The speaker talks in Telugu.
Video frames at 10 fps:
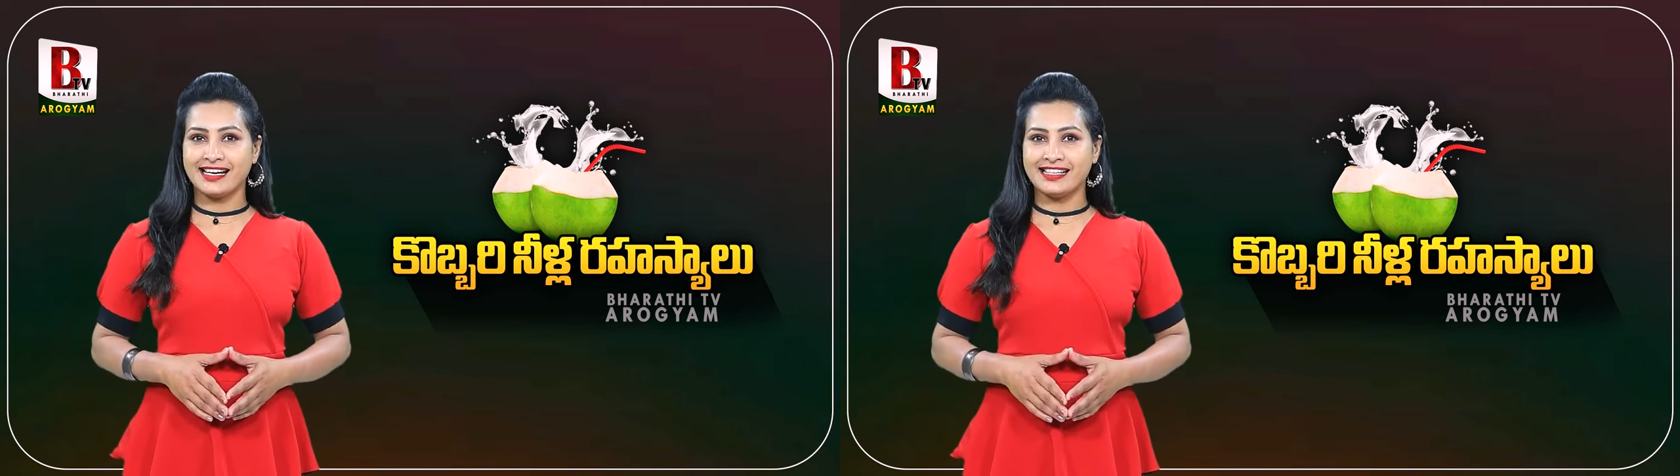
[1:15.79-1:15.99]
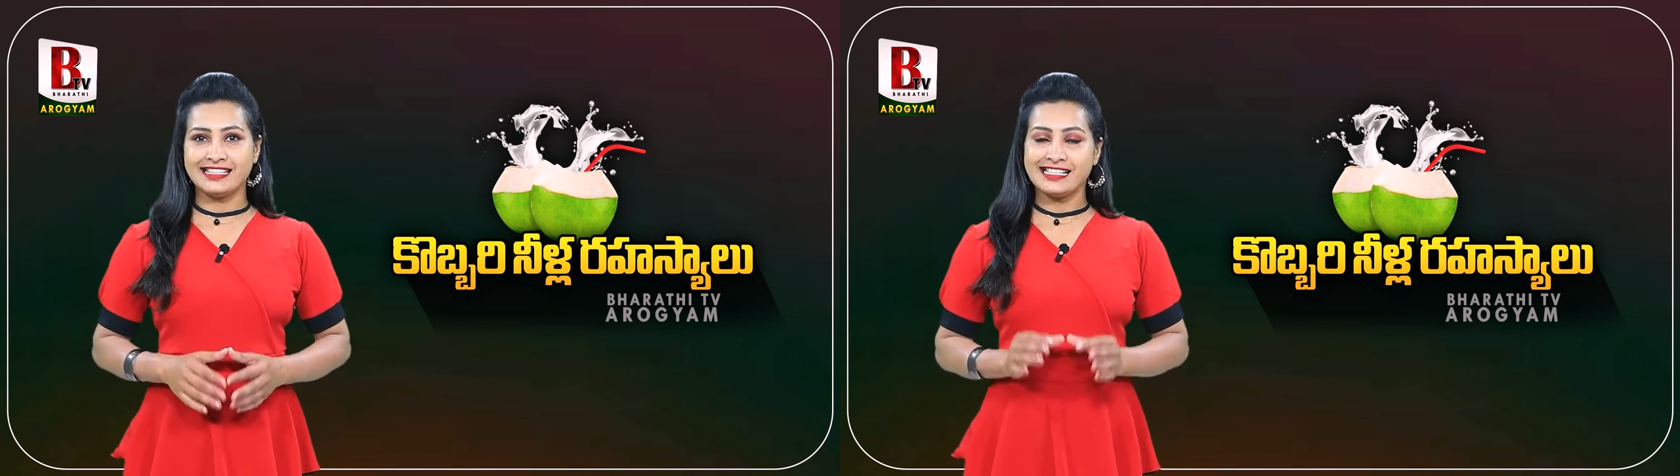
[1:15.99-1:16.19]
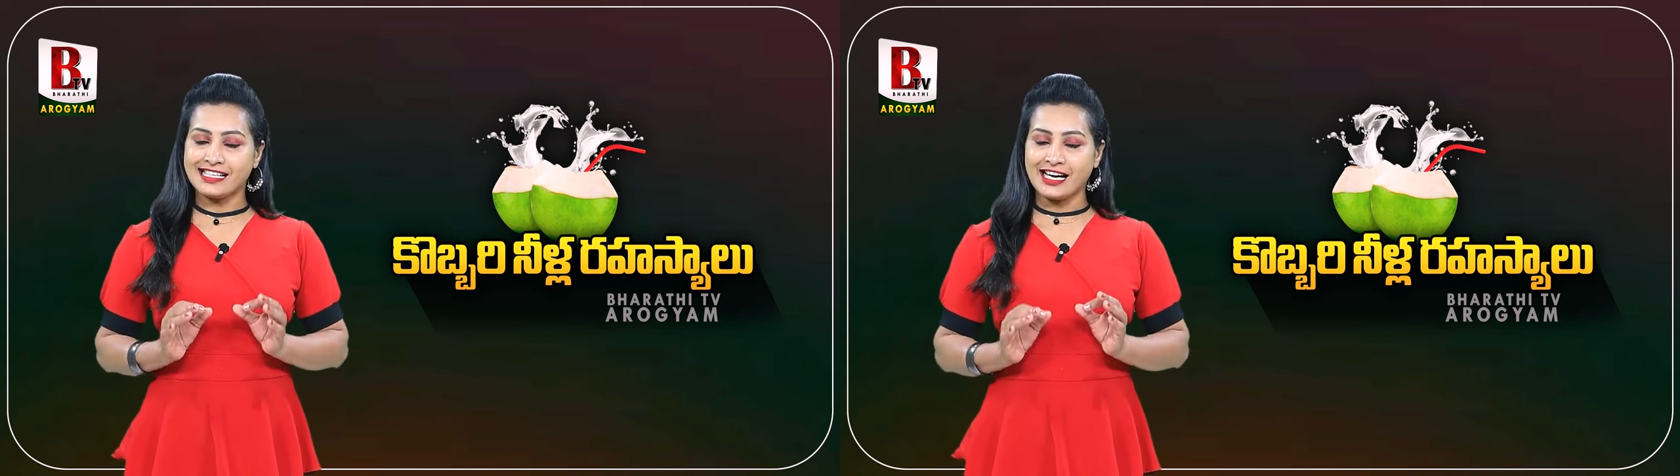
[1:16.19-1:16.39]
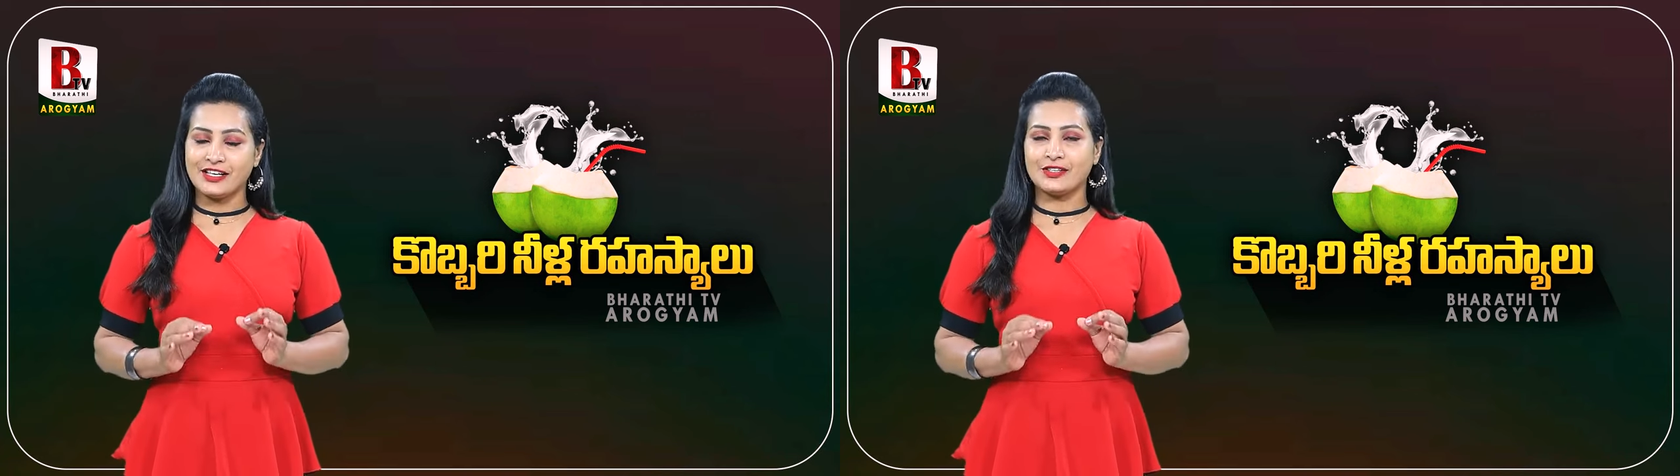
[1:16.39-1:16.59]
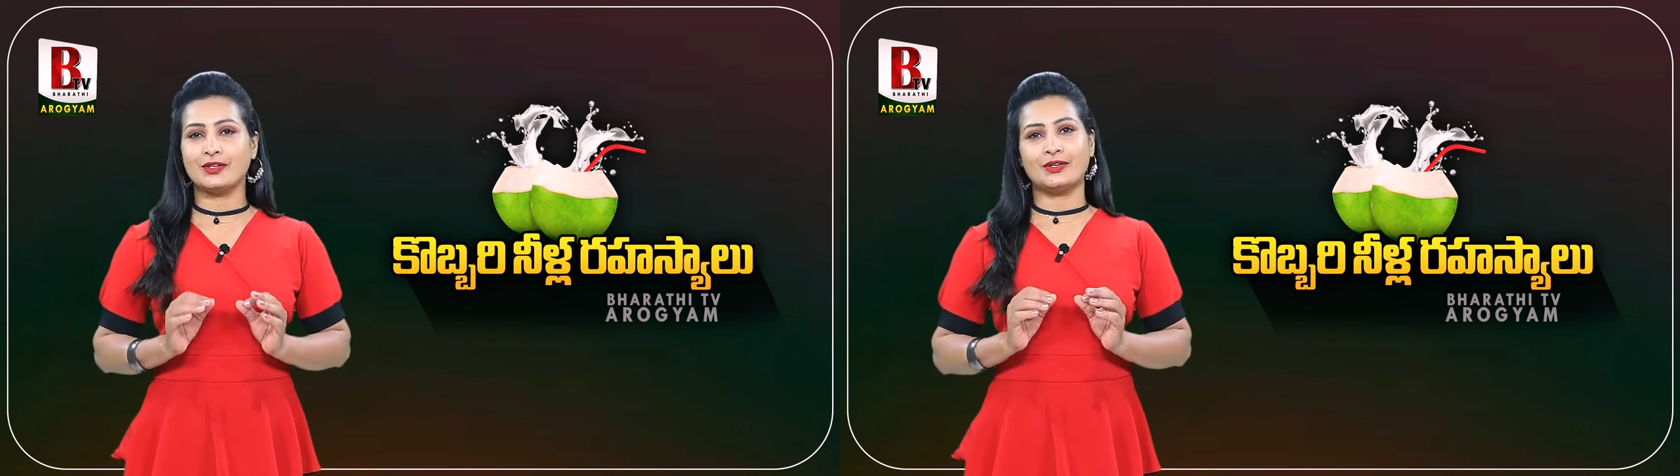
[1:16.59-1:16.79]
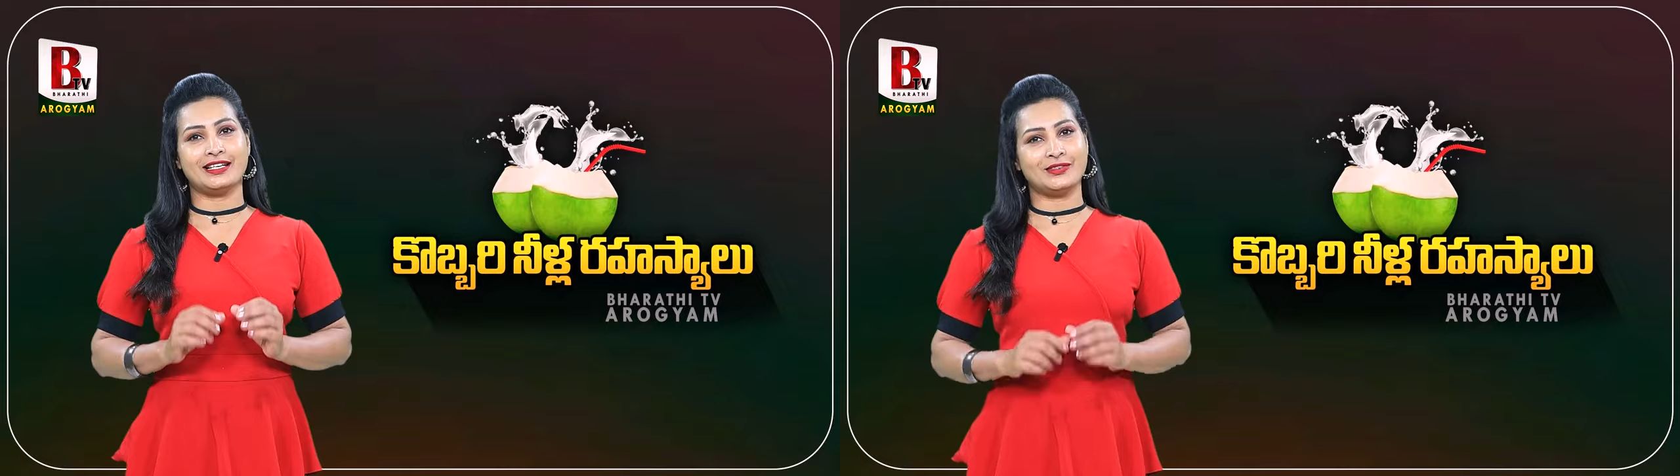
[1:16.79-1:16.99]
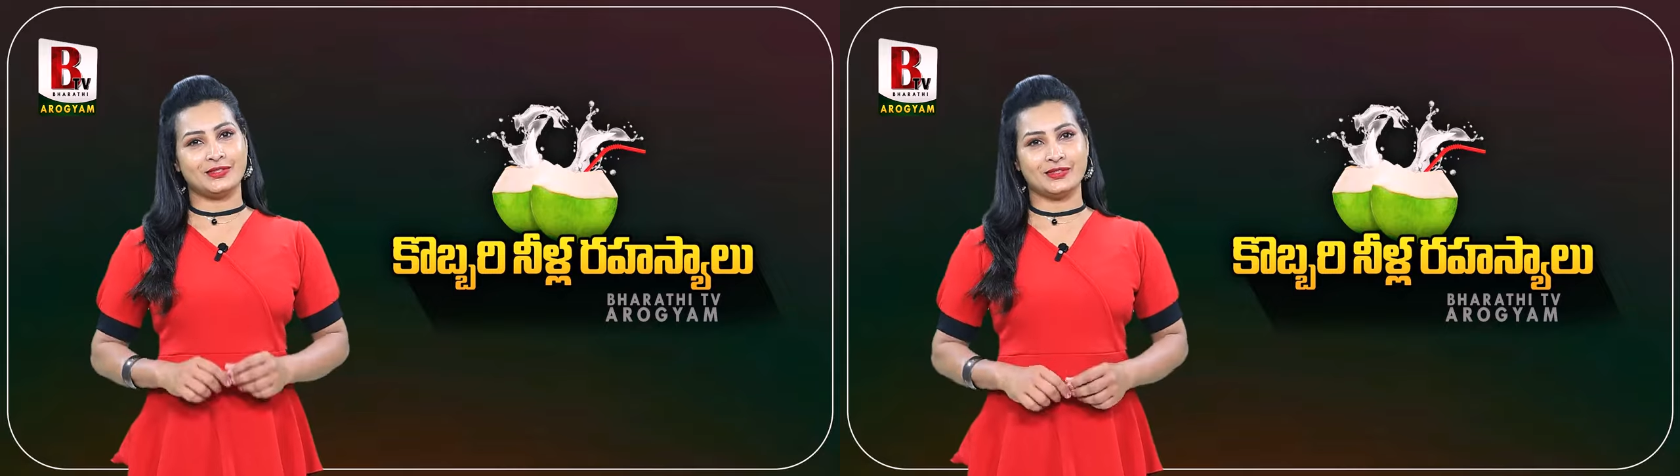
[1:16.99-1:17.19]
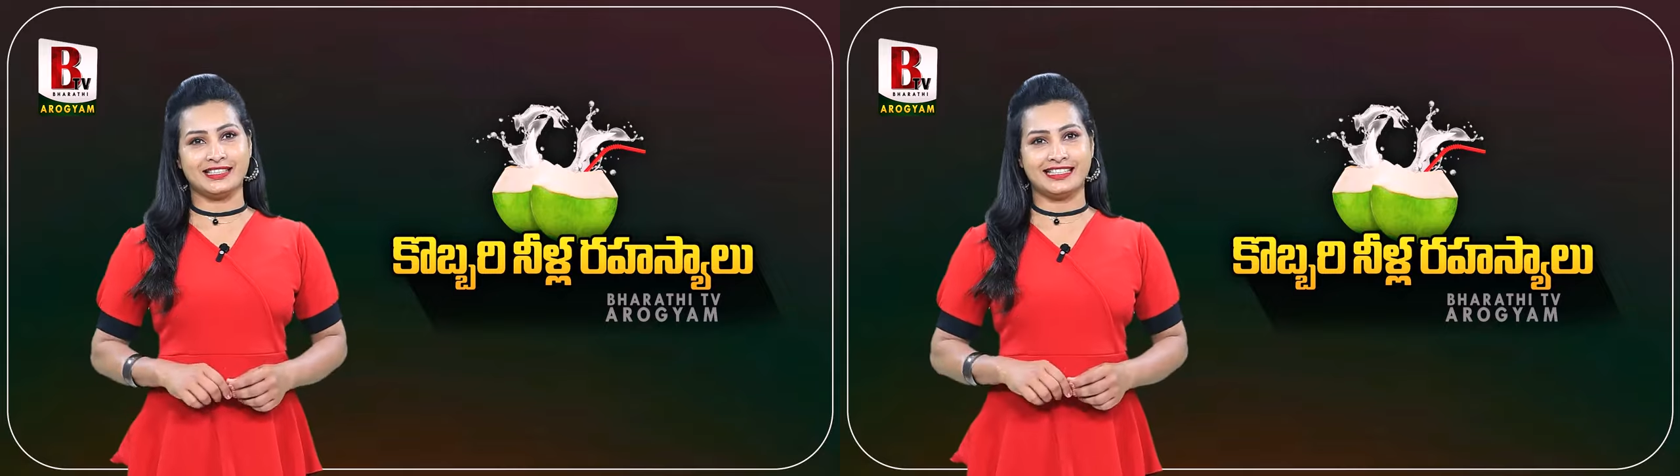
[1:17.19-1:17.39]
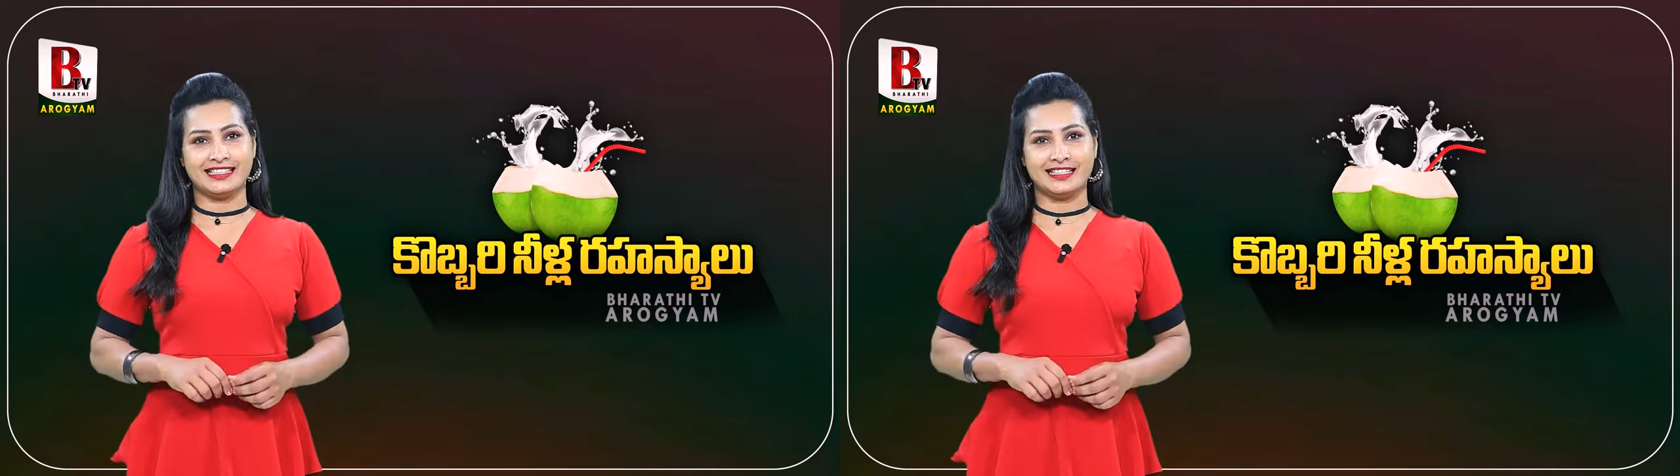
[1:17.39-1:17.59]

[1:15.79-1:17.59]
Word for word: అనేది కంట్రోల్లోనే ఉంటుంది